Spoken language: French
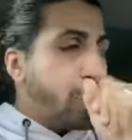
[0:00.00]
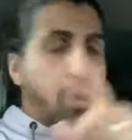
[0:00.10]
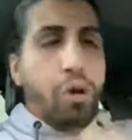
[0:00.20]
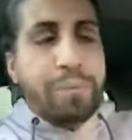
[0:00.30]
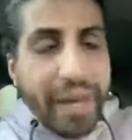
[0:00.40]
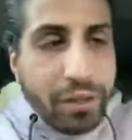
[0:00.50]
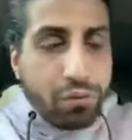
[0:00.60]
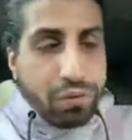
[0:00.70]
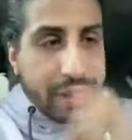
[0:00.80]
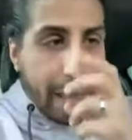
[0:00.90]
le pire dans
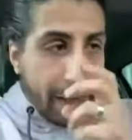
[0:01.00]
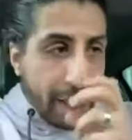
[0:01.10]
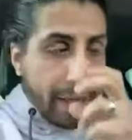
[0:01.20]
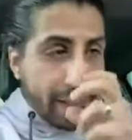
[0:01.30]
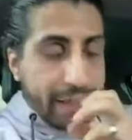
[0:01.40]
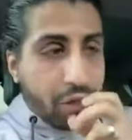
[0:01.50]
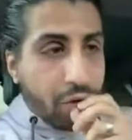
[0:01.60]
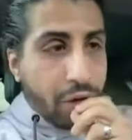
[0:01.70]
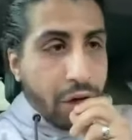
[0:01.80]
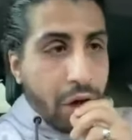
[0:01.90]
tout ça, c'est
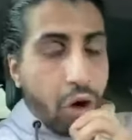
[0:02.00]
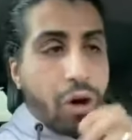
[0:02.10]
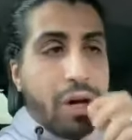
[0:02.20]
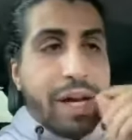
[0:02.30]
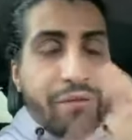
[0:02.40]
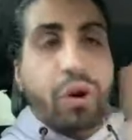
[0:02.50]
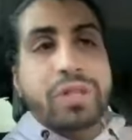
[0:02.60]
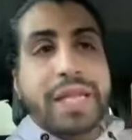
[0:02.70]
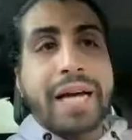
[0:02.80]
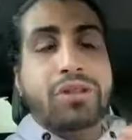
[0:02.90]
que les
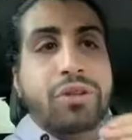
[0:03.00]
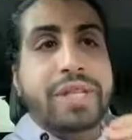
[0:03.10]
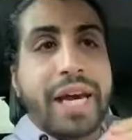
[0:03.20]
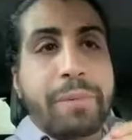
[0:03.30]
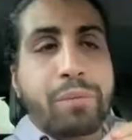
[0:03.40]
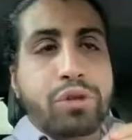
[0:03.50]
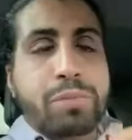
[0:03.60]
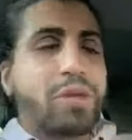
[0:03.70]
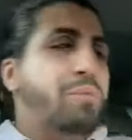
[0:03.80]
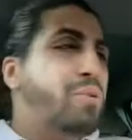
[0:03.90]
Français attendent des réponses,
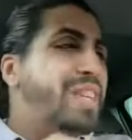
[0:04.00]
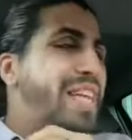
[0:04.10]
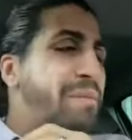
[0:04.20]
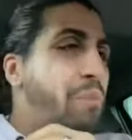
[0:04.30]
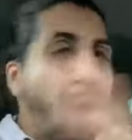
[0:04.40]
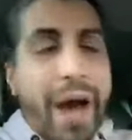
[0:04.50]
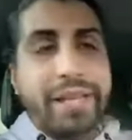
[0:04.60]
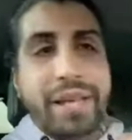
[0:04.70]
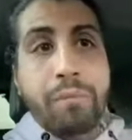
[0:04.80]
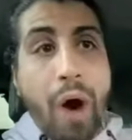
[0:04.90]
mais depuis des mois et
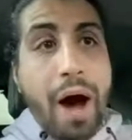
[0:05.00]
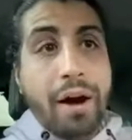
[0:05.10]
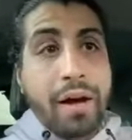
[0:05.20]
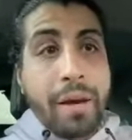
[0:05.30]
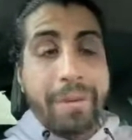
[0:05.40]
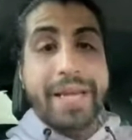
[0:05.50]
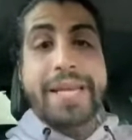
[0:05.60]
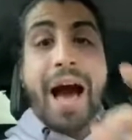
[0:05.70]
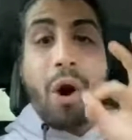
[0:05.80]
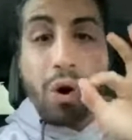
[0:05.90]
des mois. Mais il n'y
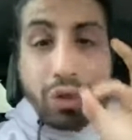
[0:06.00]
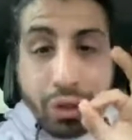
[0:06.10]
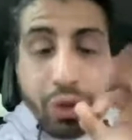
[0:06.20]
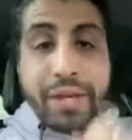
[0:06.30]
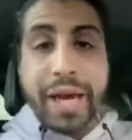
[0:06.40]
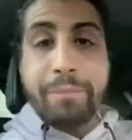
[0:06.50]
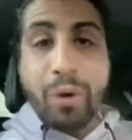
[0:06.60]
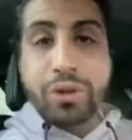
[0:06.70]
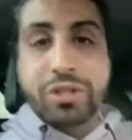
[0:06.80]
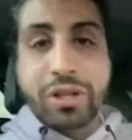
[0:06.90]
a aucune
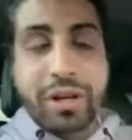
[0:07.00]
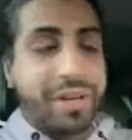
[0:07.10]
réponse.